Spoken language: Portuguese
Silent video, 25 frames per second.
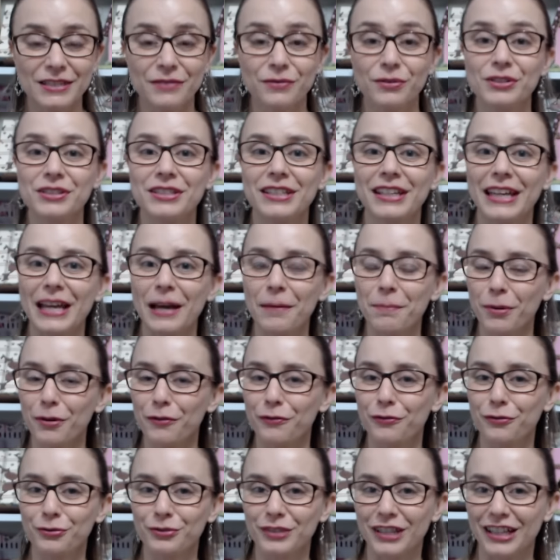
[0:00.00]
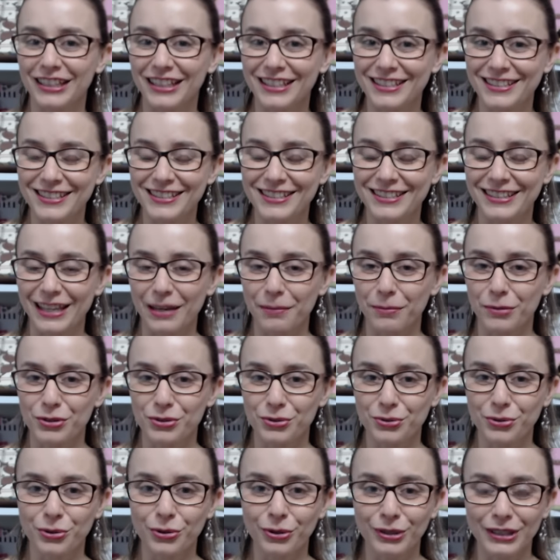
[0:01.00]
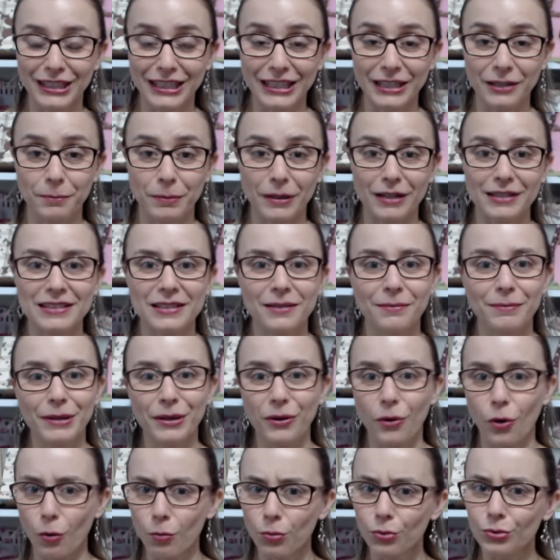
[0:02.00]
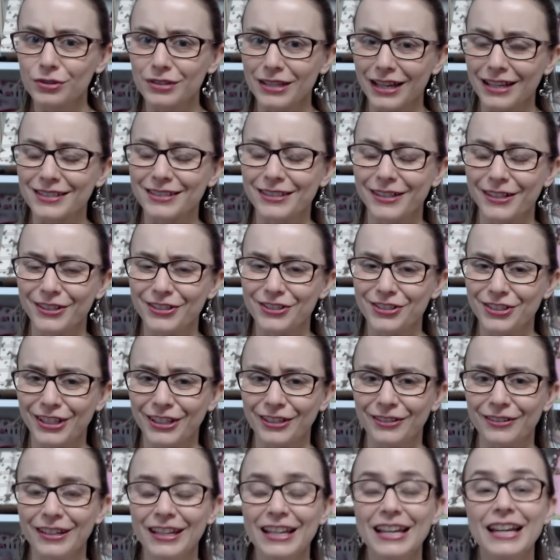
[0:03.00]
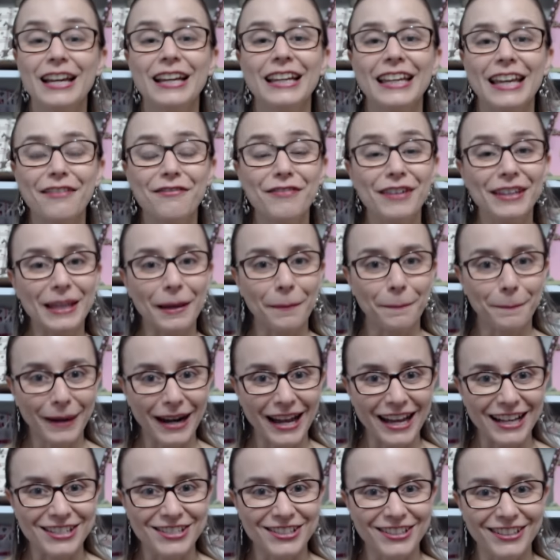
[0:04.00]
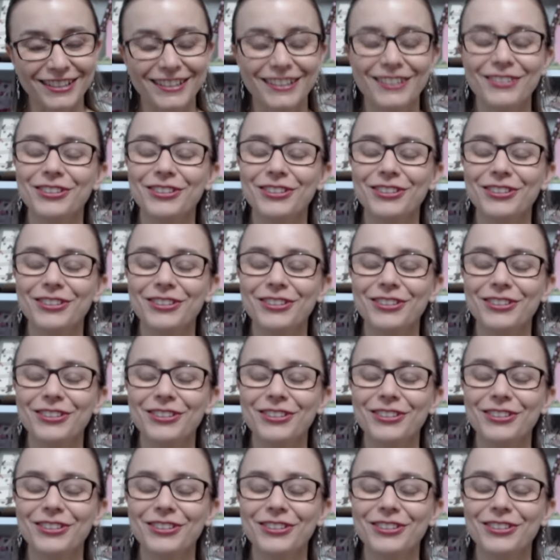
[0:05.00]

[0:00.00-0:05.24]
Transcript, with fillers: E se você quer aprofundar nesses temas do rolinho para saber como usar certinho, quer ver na prática?